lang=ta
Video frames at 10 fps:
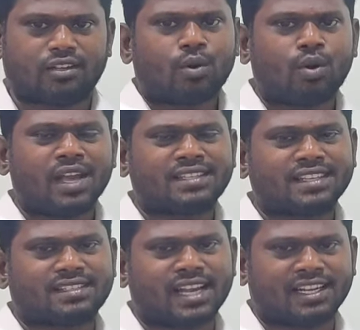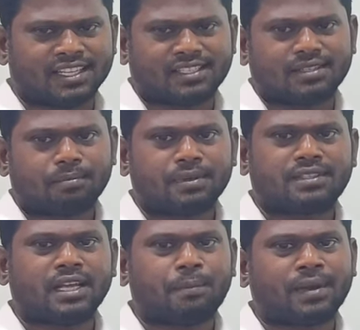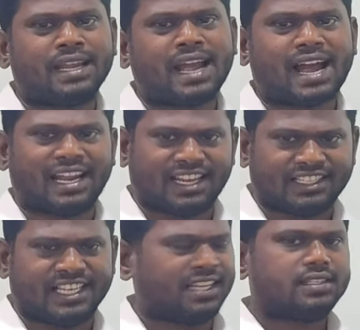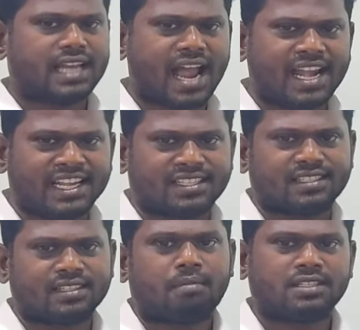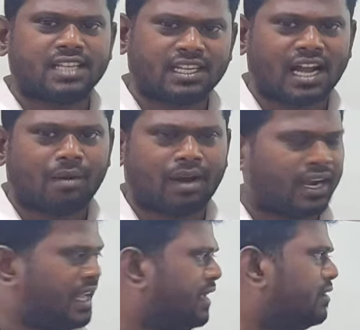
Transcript: கோலை சிஸ்டைட்டிஸ் பித்தப்பை அலர்ஜி ஜாண்டிஸ் மஞ்சள் காமாலை